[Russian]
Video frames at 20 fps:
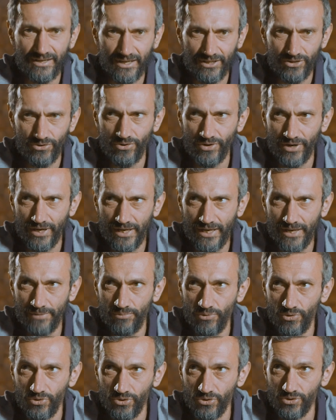которые
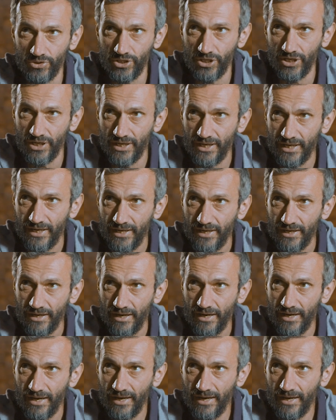будут,
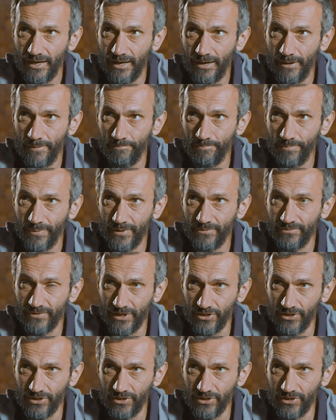э, в